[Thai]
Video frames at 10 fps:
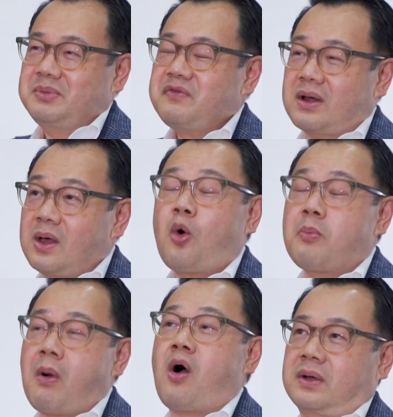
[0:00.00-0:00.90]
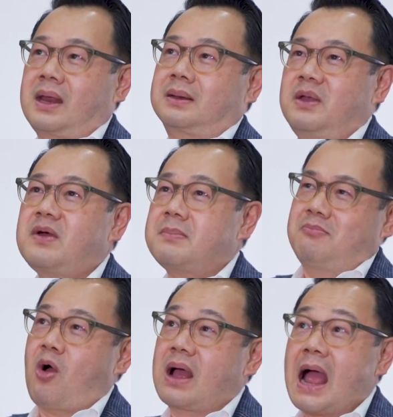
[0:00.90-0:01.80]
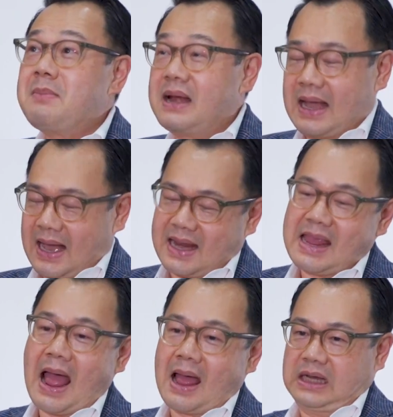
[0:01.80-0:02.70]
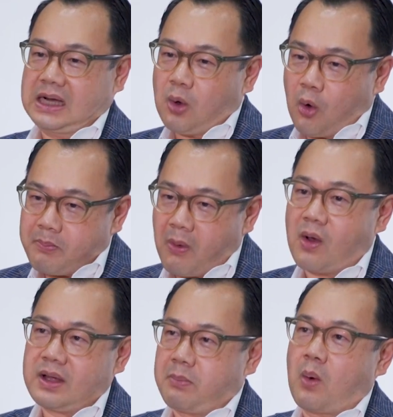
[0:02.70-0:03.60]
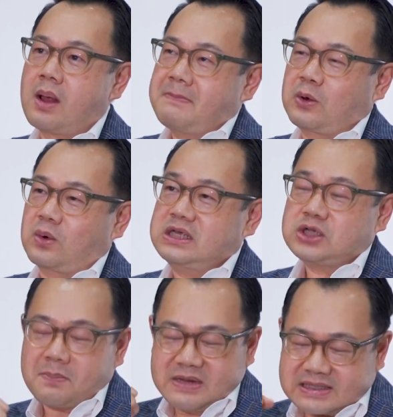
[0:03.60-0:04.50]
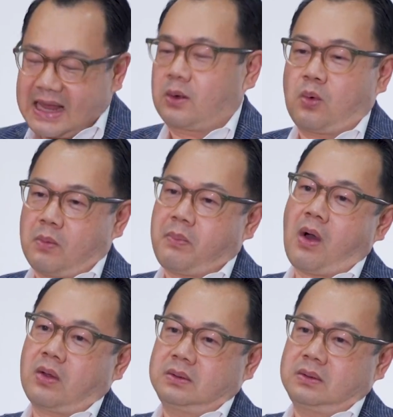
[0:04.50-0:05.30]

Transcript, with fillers: พี่ฝนเลือกโอปอลเนี่ยพี่ฝนมองข้ามอะไรหลาย ๆ อย่างแต่เลือกโอปอลเนี่ยเพราะว่าเป็นคนที่ชอบนิสัยของโอปอล